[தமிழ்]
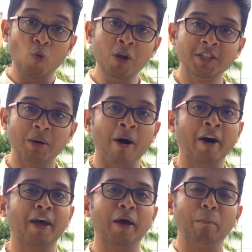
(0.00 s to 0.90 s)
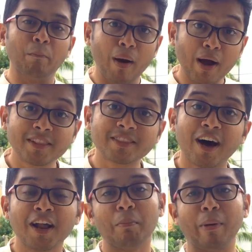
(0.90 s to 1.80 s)
உன்னதமான
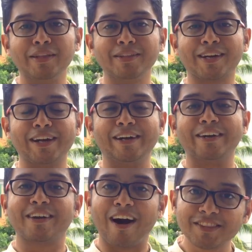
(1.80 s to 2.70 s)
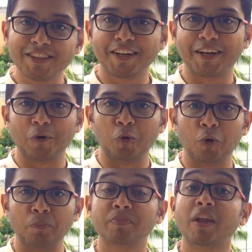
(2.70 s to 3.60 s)
மகத்தான மனிதர்கள்
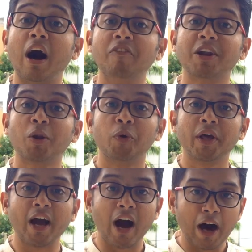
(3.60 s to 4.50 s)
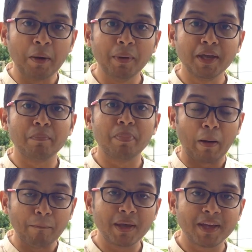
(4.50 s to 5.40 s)
காத்திருக்கக்கூடும் அவர்களுடைய அன்பையும்
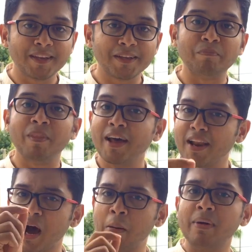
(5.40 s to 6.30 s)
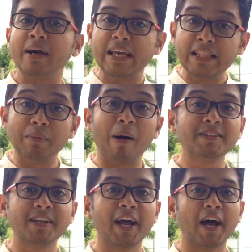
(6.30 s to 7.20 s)
நம்பிக்கையும் நாம் இந்த
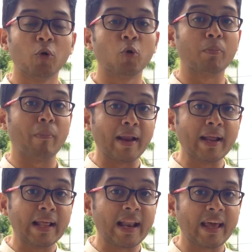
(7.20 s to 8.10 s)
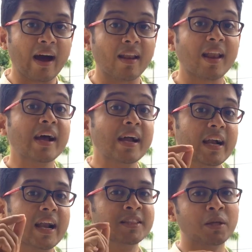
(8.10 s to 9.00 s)
மாதிரியான ஒரு மனநிலையால்
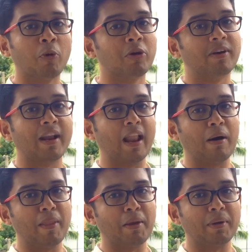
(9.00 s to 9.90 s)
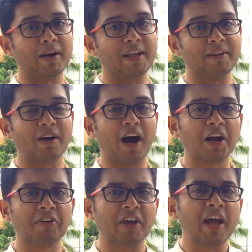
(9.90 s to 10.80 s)
இழந்து போய்விடலாம் நண்பர்களே
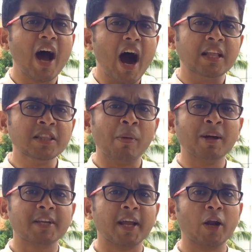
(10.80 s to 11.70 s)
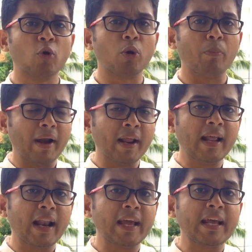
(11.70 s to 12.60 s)
ஆகவே அந்த மாதிரியான ஒரு
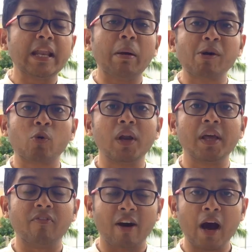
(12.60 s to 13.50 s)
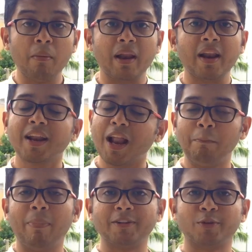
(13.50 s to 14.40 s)
மனநிலை நமக்குள்ளே வராமல்
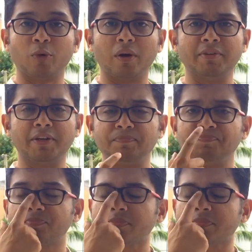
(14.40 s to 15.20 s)
நாம் பார்த்து கொள்ள வேண்டும்